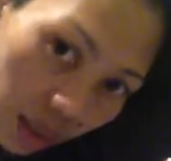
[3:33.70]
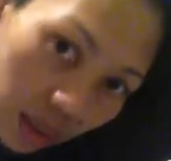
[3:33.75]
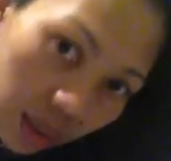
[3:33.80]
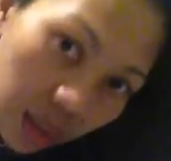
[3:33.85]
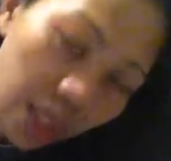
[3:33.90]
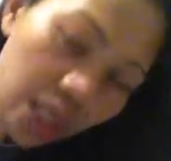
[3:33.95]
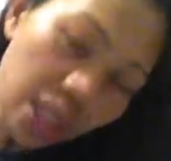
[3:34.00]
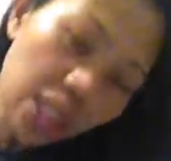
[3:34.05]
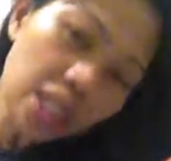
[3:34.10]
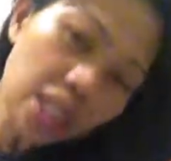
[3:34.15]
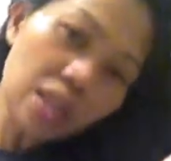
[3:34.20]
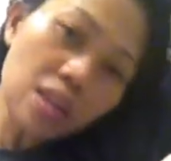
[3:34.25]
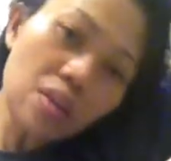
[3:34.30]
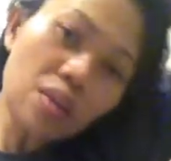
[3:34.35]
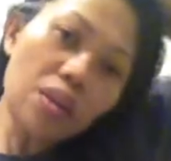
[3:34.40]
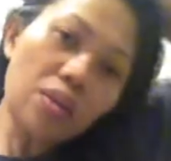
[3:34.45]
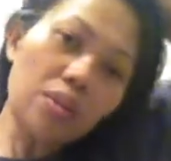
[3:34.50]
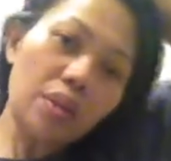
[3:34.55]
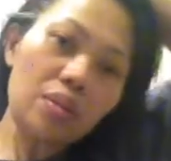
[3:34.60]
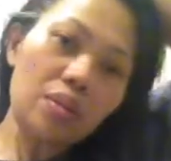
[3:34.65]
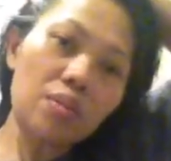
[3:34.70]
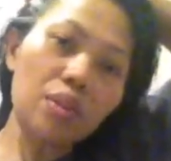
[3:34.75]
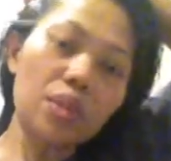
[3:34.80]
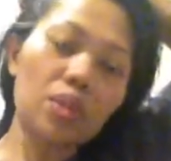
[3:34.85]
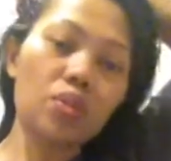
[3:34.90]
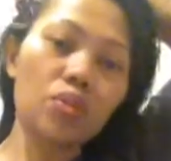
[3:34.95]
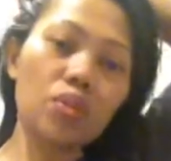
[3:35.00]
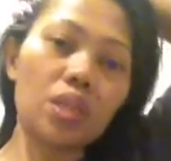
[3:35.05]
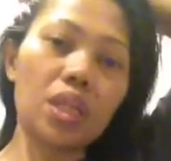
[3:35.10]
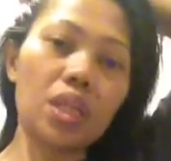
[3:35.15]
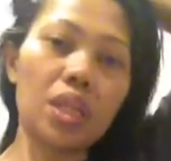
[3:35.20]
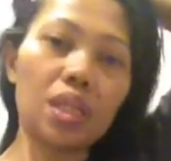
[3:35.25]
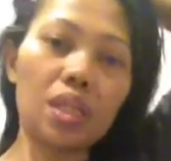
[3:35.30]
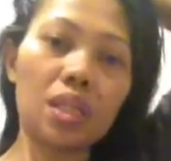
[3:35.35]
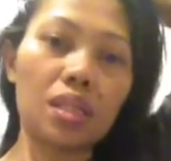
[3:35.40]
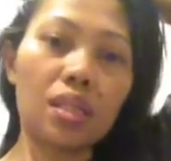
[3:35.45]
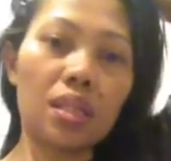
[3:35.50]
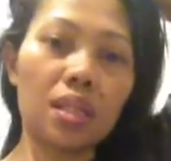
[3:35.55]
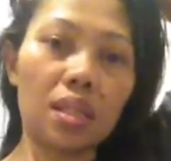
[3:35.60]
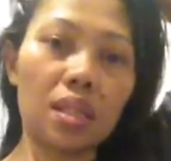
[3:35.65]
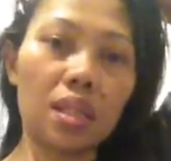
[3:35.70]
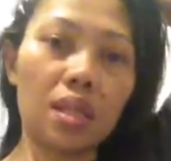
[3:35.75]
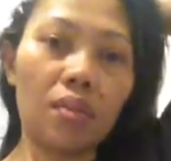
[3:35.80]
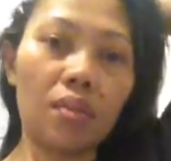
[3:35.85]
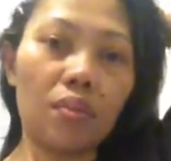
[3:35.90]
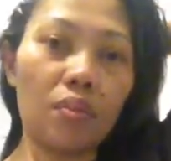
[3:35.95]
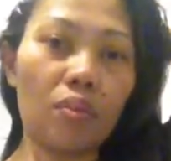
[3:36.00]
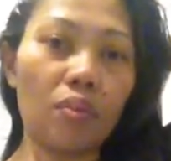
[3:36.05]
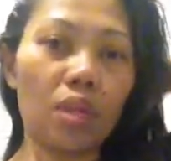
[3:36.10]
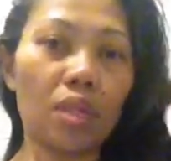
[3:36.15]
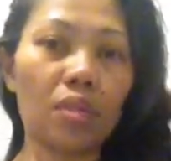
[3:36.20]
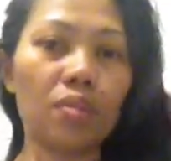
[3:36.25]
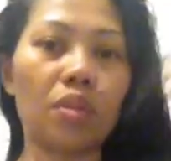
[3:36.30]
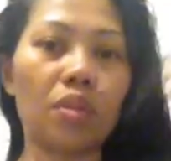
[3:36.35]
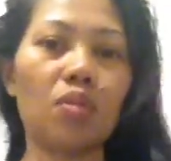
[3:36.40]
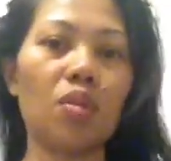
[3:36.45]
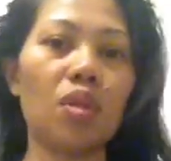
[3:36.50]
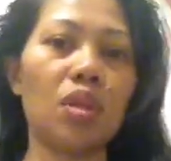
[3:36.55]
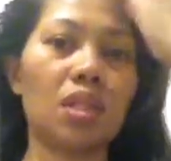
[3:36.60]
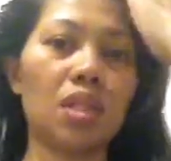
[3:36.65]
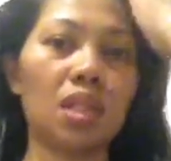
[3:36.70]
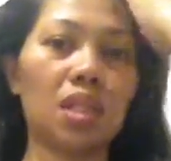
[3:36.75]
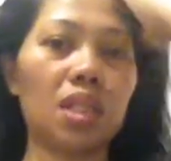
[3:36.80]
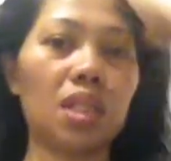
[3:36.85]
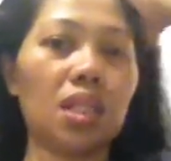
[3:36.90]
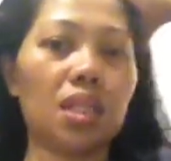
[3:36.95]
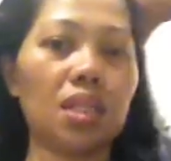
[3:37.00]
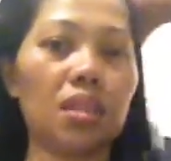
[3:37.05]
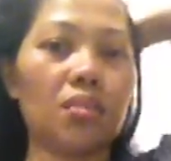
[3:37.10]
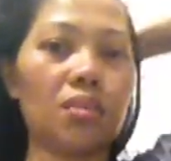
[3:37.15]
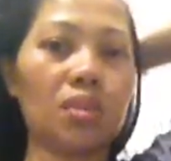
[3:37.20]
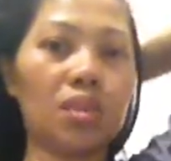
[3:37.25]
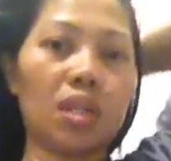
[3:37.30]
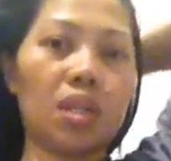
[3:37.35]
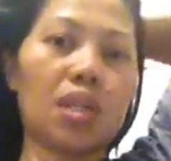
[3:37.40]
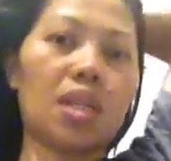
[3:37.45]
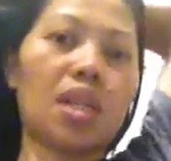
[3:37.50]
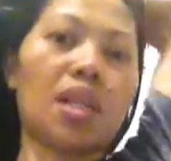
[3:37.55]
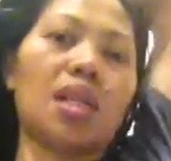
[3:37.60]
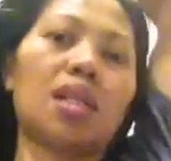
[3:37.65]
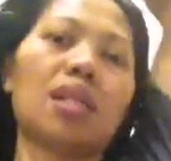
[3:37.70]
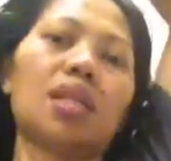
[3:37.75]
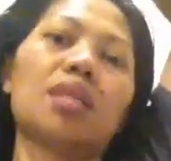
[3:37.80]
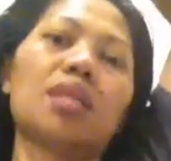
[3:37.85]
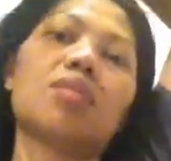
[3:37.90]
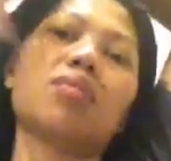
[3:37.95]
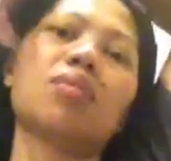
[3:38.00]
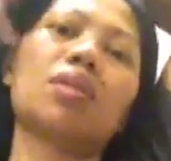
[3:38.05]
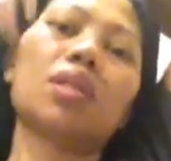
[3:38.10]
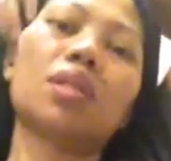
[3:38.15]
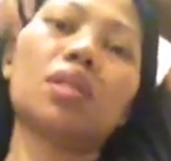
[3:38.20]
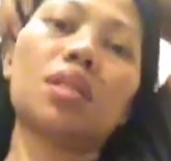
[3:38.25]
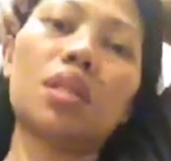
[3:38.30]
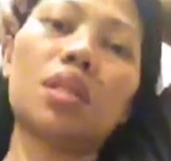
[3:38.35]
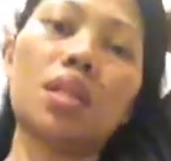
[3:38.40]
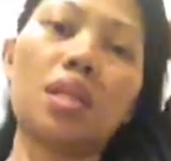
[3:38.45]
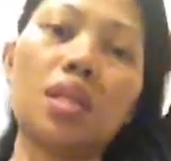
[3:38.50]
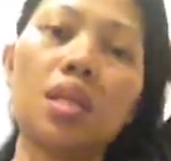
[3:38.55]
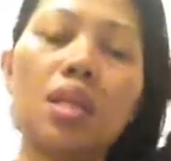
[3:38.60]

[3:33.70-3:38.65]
Kaya ginagawa ko every 2 days. Yan. Bukas mag-wash ng hair. Tapos ngayon lalagyan ko na siya.